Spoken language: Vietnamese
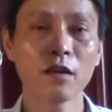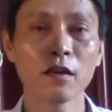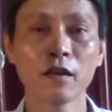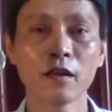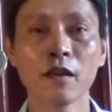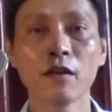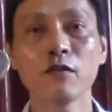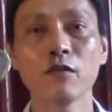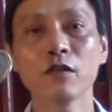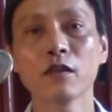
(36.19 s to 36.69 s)

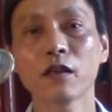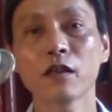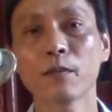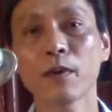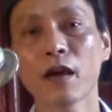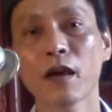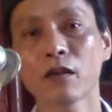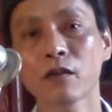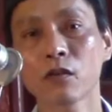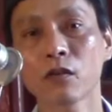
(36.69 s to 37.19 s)
Nếu như các
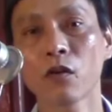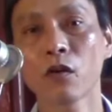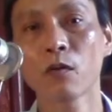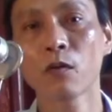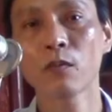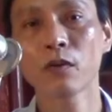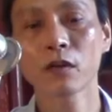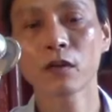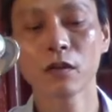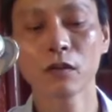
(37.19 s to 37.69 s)
bạn có
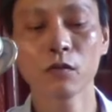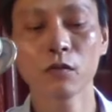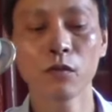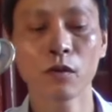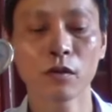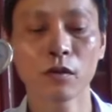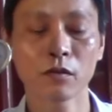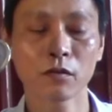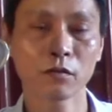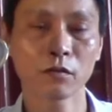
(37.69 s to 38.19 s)
một cái
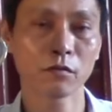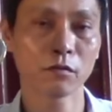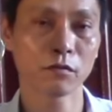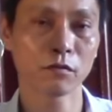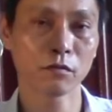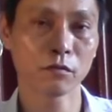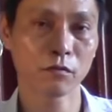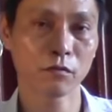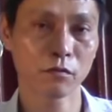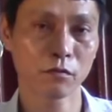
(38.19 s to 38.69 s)
nguồn
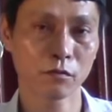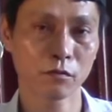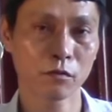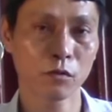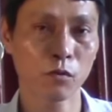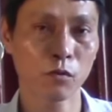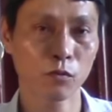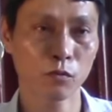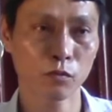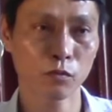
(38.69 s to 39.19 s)

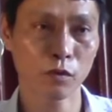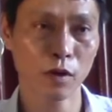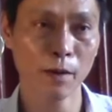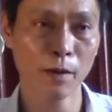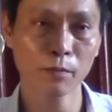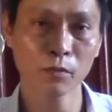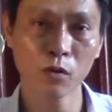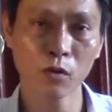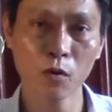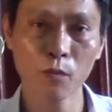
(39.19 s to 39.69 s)
cục
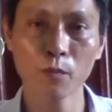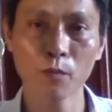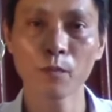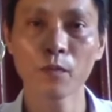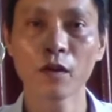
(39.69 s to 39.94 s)
laptop